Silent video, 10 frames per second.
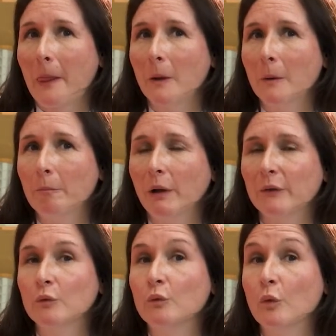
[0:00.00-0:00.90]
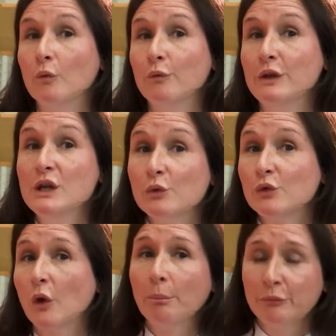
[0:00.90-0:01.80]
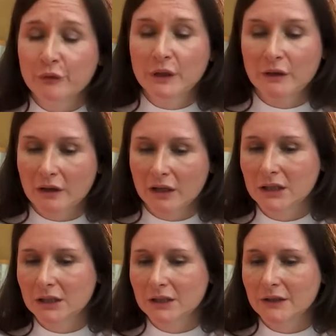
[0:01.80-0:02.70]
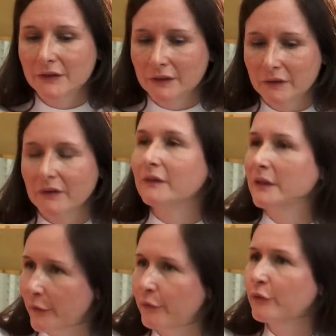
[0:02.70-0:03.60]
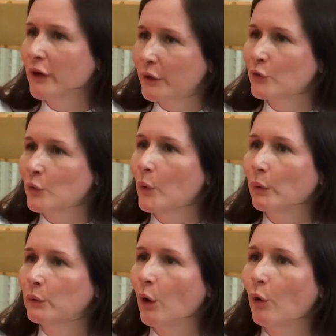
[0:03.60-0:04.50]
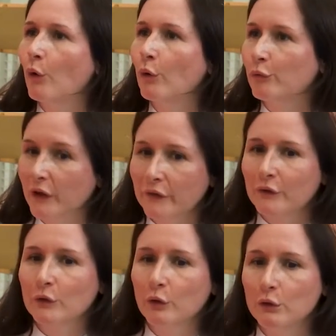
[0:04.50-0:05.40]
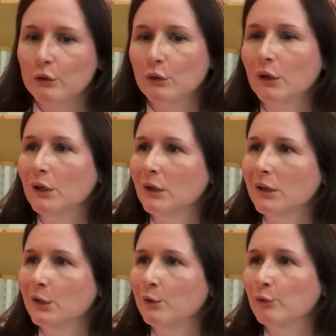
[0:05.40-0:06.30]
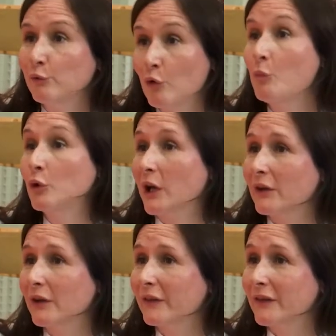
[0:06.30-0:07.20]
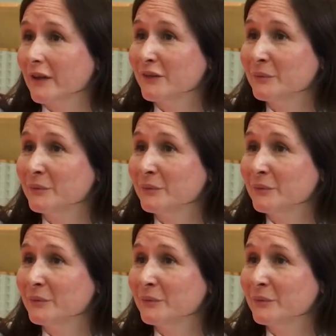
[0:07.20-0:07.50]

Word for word: ähm, also wie und ob wir eigentlich diese Resilienzfaktoren auch fassen können in vormoderner Zeit.